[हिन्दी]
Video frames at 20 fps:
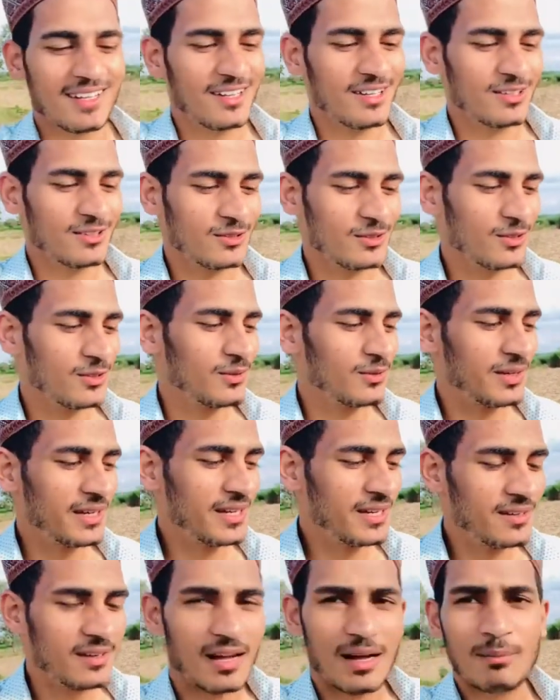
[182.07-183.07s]
तो वही
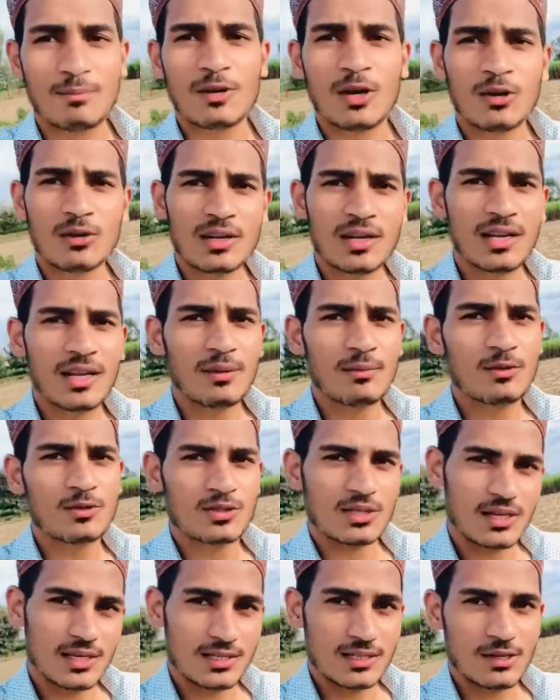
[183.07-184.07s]
अप डाउन के लिए भी उससे
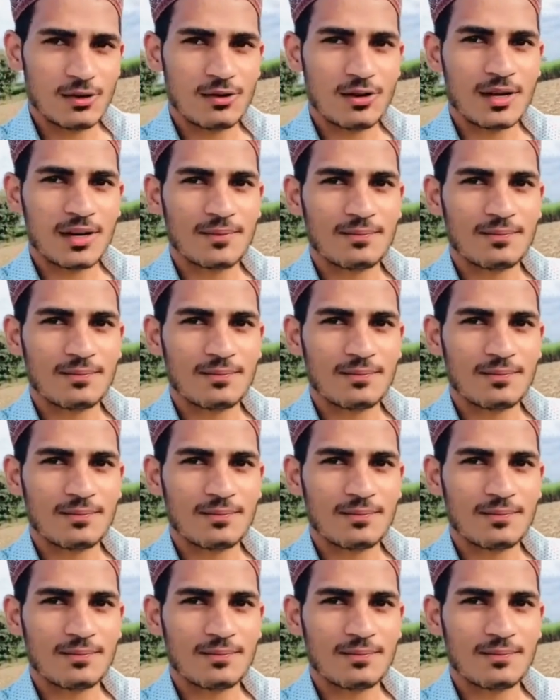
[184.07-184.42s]
ईजी होगा